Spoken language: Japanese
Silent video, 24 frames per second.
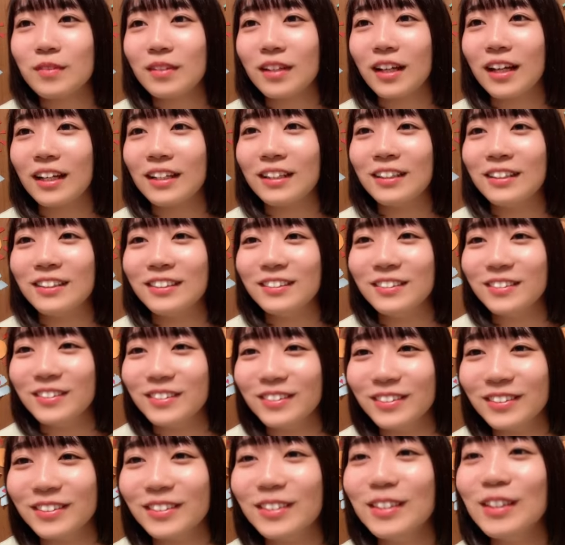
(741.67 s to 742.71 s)
あ
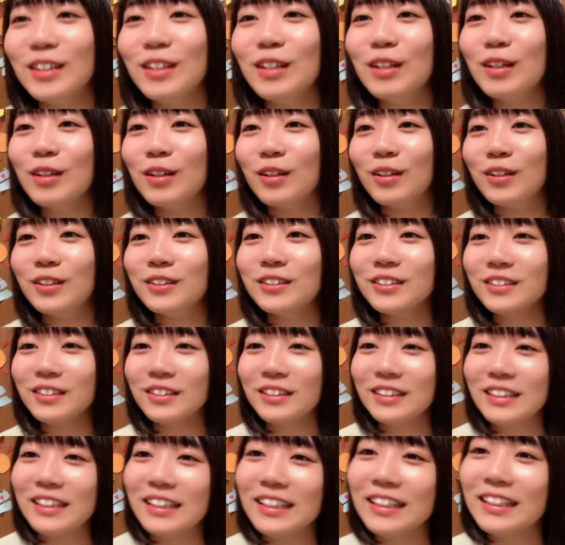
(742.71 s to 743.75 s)
の、本
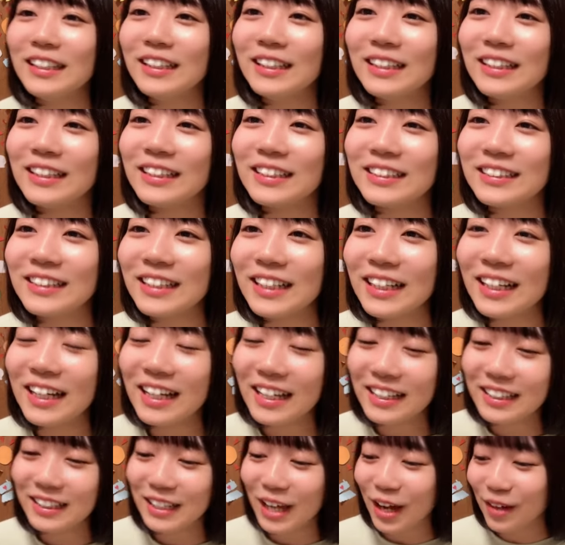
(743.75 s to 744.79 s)
当に膝
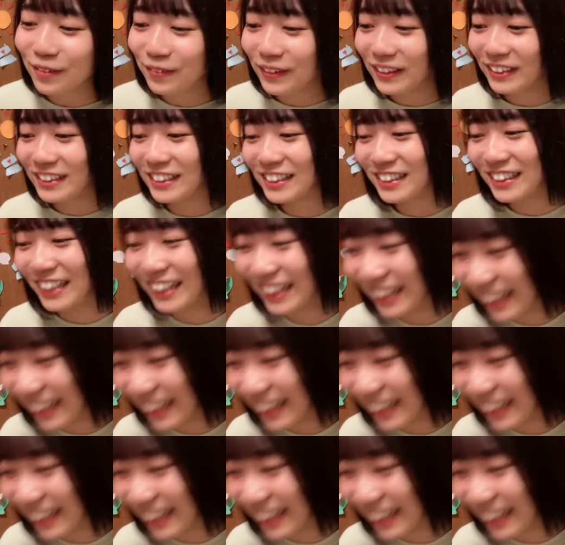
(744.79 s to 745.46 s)
がやばくて